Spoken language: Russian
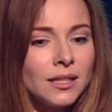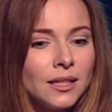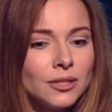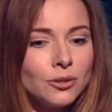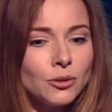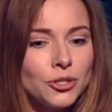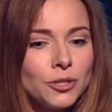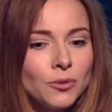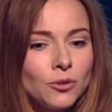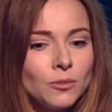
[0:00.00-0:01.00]
который
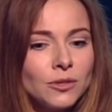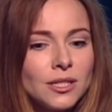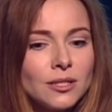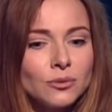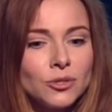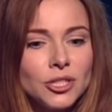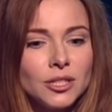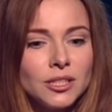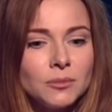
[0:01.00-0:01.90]
очень многому нас научил.